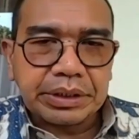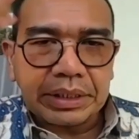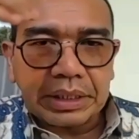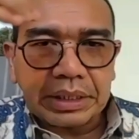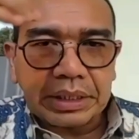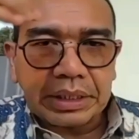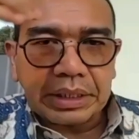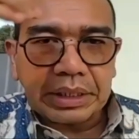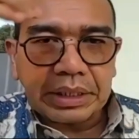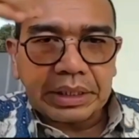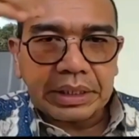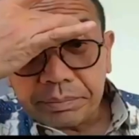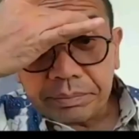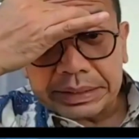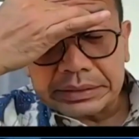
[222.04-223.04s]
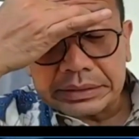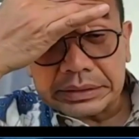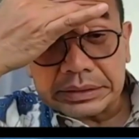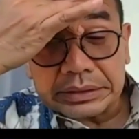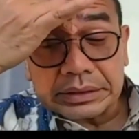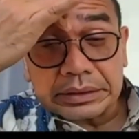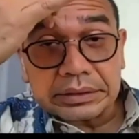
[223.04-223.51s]
kemudian
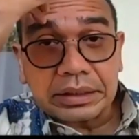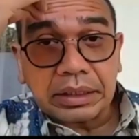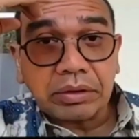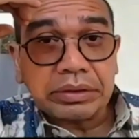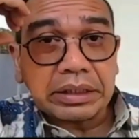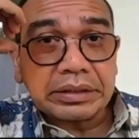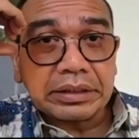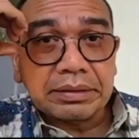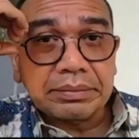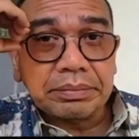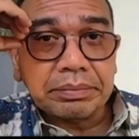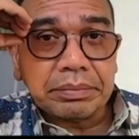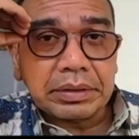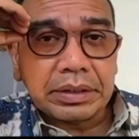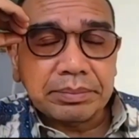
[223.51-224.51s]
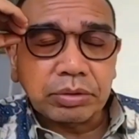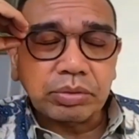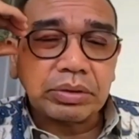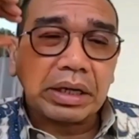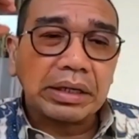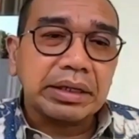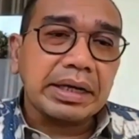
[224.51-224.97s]
pasti kalau nanti
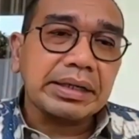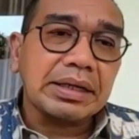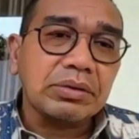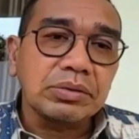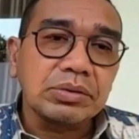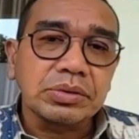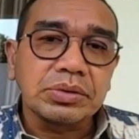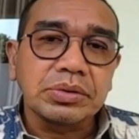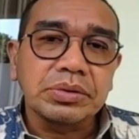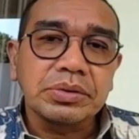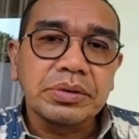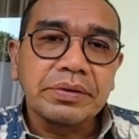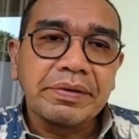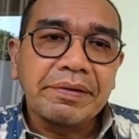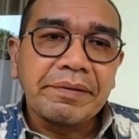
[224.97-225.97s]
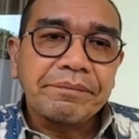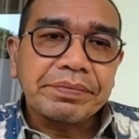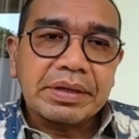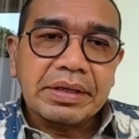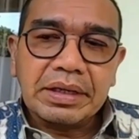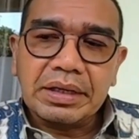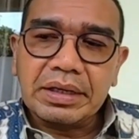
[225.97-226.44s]
dibutuhkan dana untuk
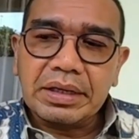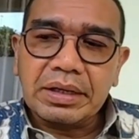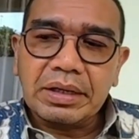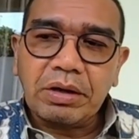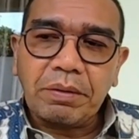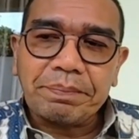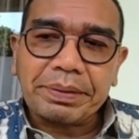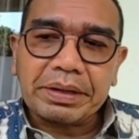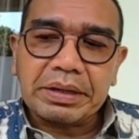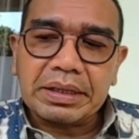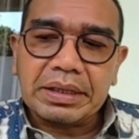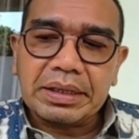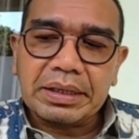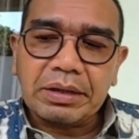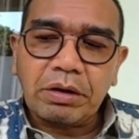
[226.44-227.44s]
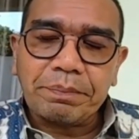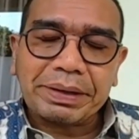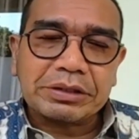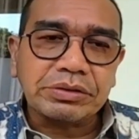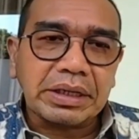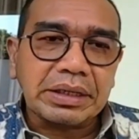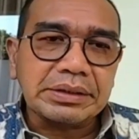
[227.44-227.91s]
uh, opera, uh,
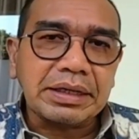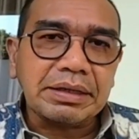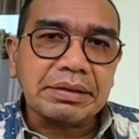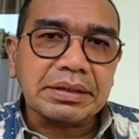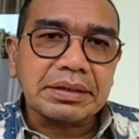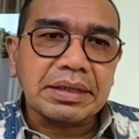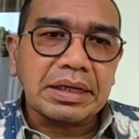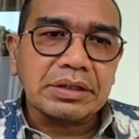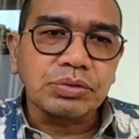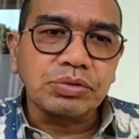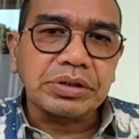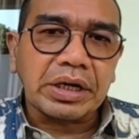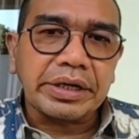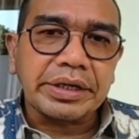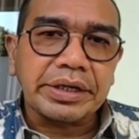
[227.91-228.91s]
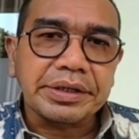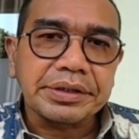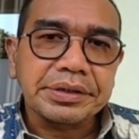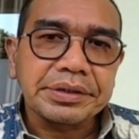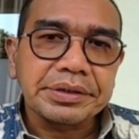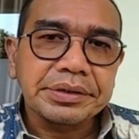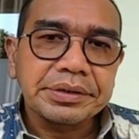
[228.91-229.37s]
operasionalnya kan nggak susah ya
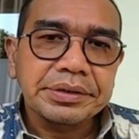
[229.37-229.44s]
